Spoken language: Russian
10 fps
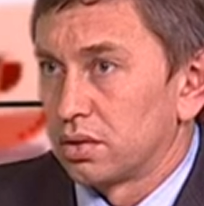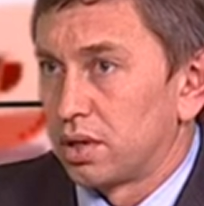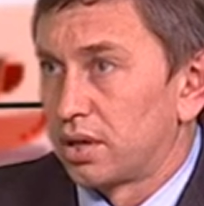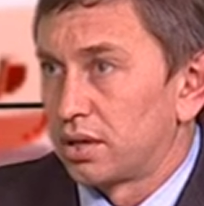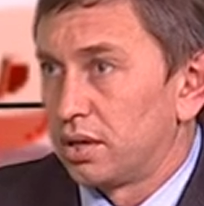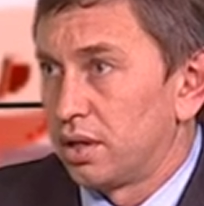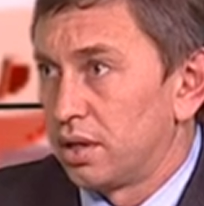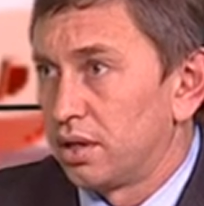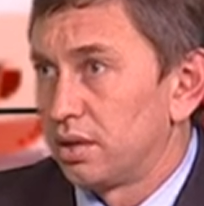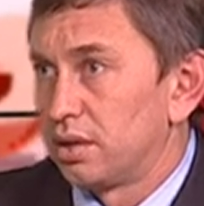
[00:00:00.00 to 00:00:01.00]

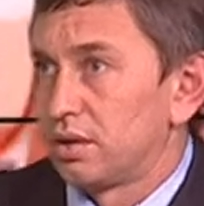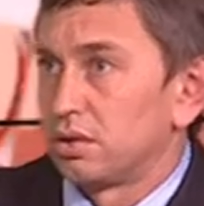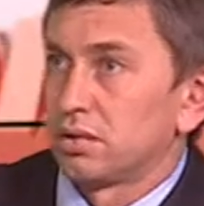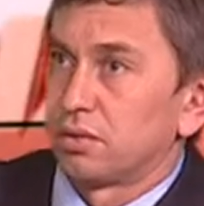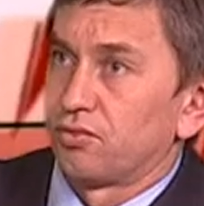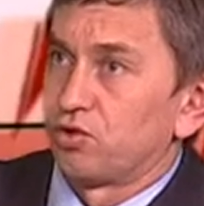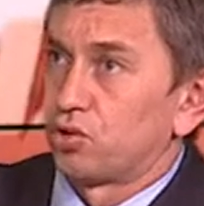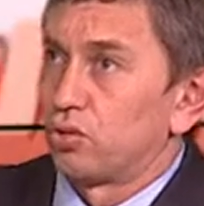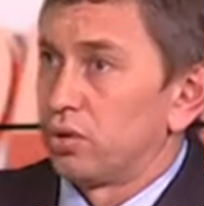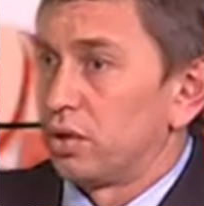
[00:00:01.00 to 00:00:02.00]
когда в
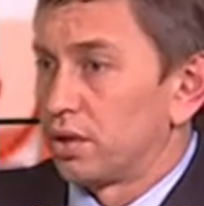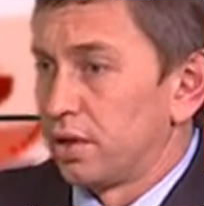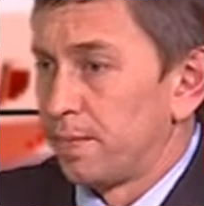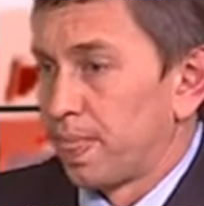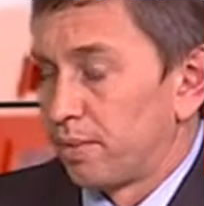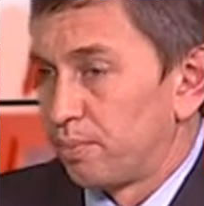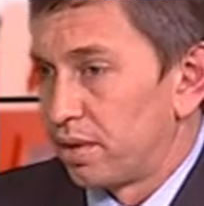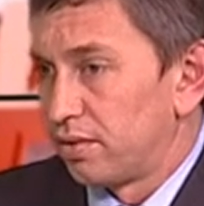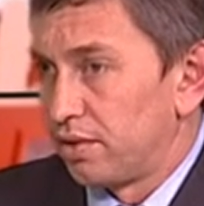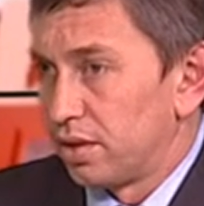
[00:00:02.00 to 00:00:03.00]
школах
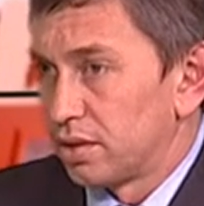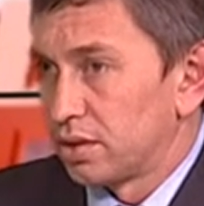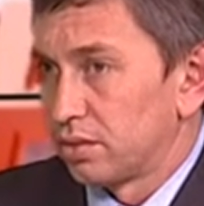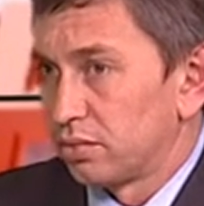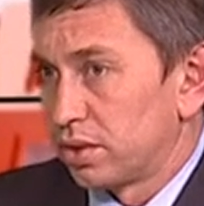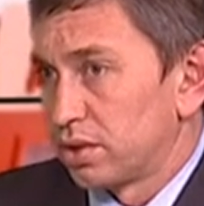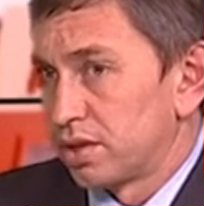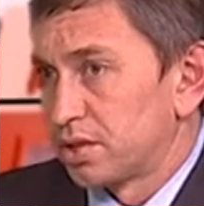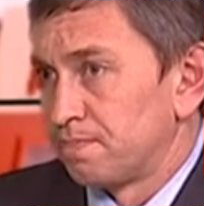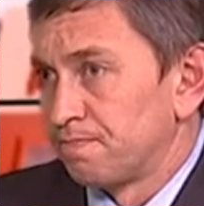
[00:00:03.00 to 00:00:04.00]
появились, ну так
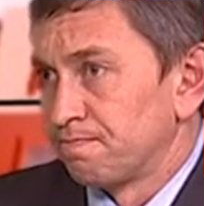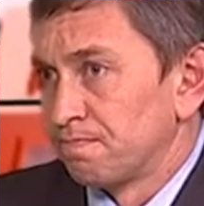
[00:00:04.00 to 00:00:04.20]
скажем,